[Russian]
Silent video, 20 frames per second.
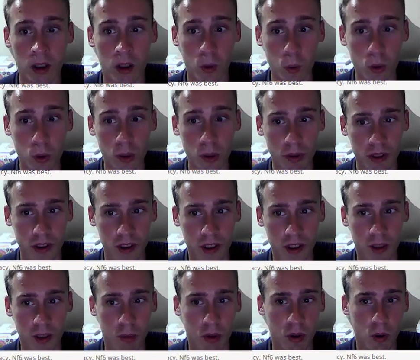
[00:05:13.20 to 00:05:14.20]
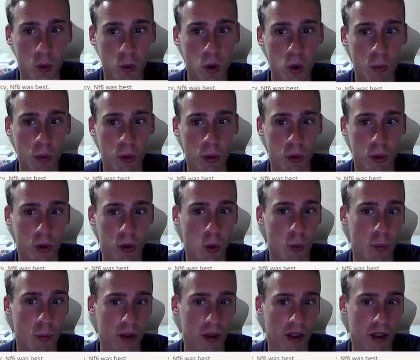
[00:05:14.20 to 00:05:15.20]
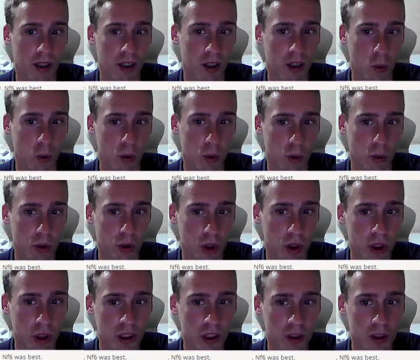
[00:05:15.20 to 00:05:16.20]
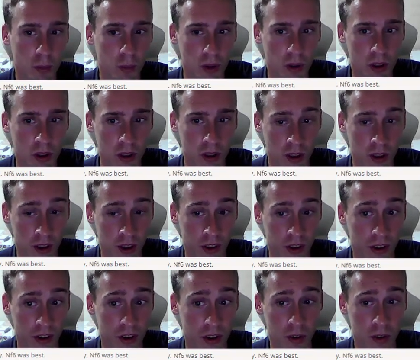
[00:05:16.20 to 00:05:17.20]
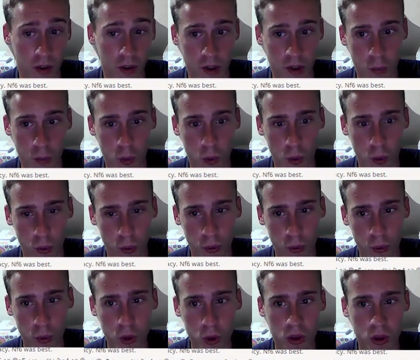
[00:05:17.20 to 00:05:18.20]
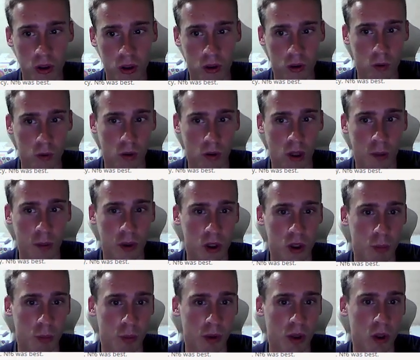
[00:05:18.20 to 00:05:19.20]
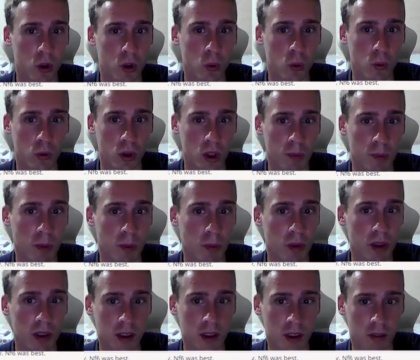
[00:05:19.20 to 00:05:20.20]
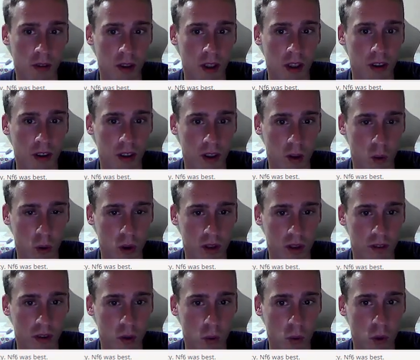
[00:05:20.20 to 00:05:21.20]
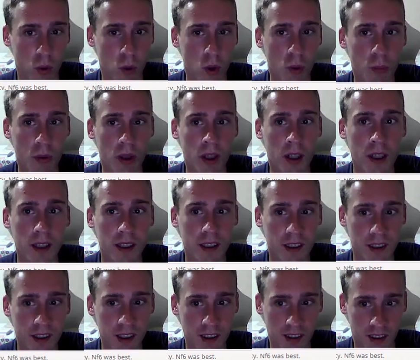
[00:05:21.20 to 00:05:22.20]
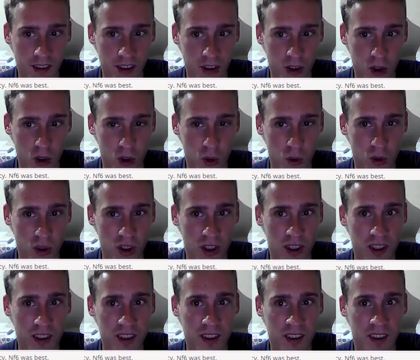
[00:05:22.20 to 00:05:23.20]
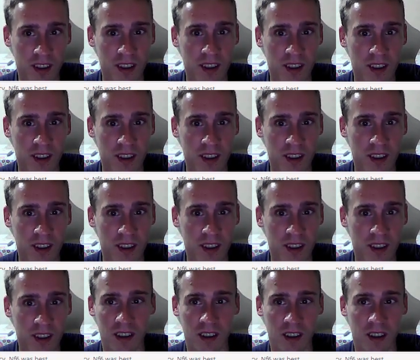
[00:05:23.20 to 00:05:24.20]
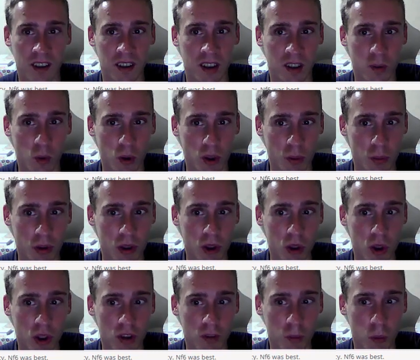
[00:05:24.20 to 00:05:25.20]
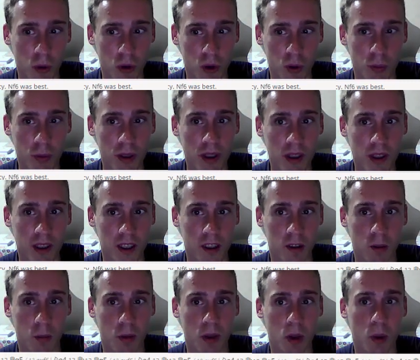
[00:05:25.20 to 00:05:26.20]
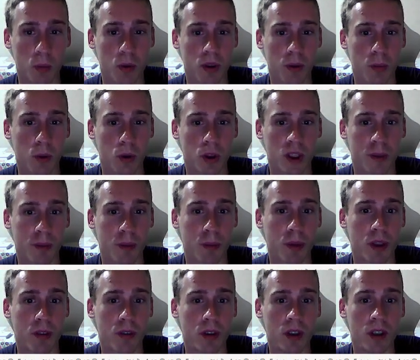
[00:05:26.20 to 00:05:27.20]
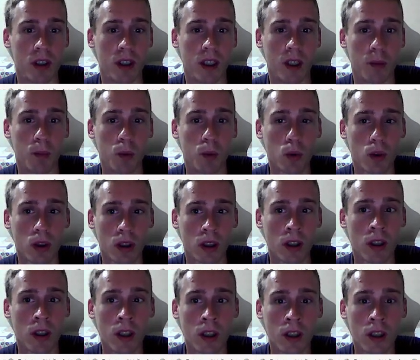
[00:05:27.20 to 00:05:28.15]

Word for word: Нужно было сыграть по-другому, то есть ком предлагает ход конь c6, были и альтернативы этому ходу тоже. Ну, опять же, покажу в режиме блица варианты, которые советует комп. И здесь, кстати, что интересно, э, оценка довольно прилично в пользу белых, если мы пройдемся просто по первой линии компьютера,